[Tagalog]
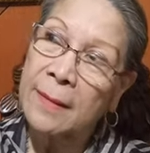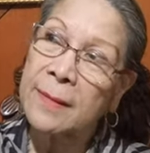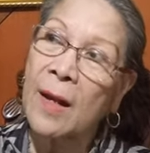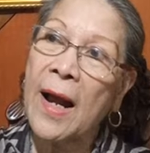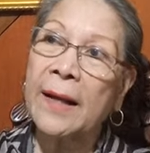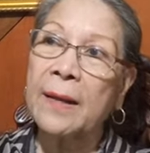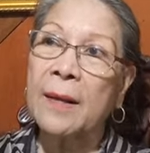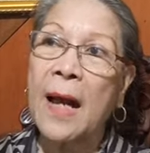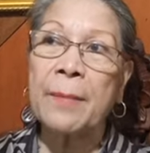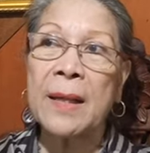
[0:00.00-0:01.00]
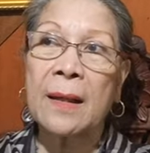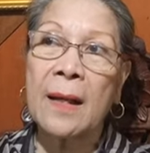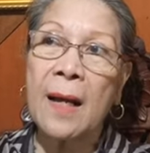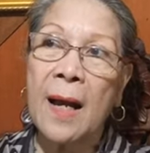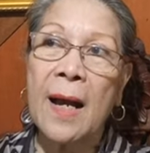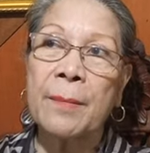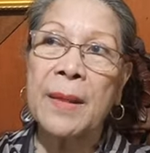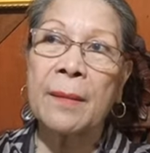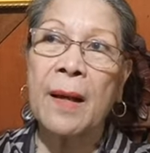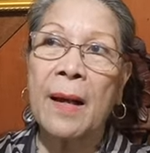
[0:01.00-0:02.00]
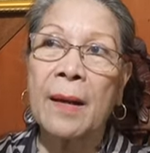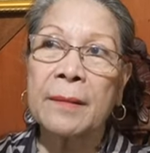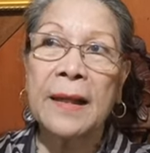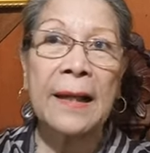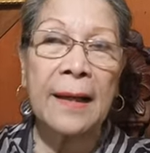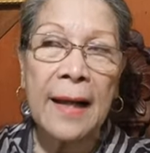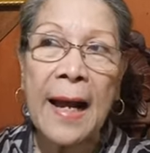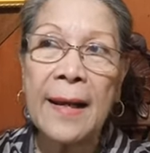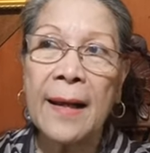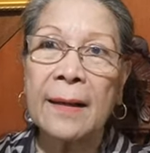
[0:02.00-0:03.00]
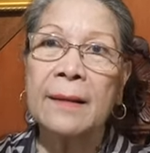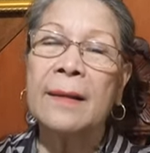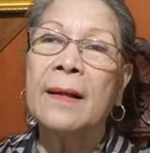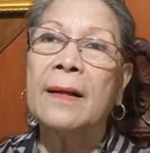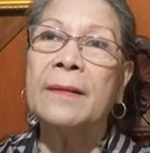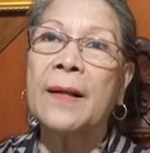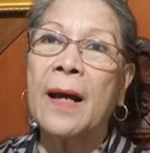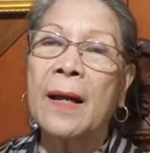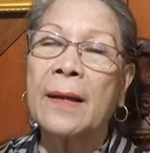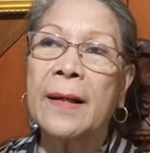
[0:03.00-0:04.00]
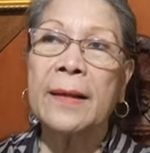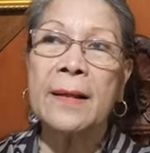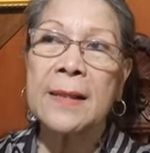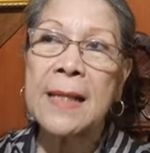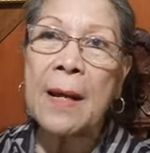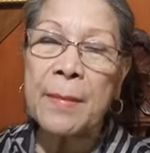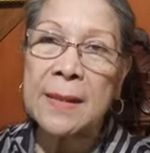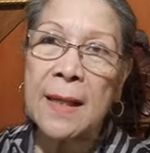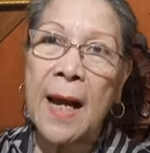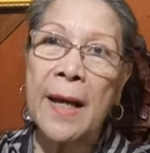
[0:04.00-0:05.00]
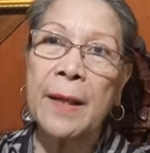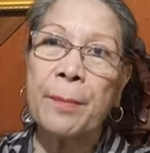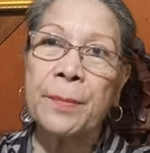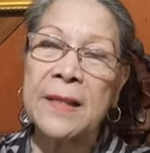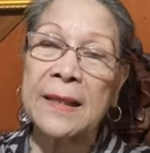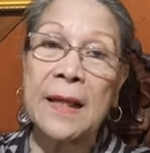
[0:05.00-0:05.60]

ang aking aming uh, aming uh, ginagalang na naging kasama sa hanap sa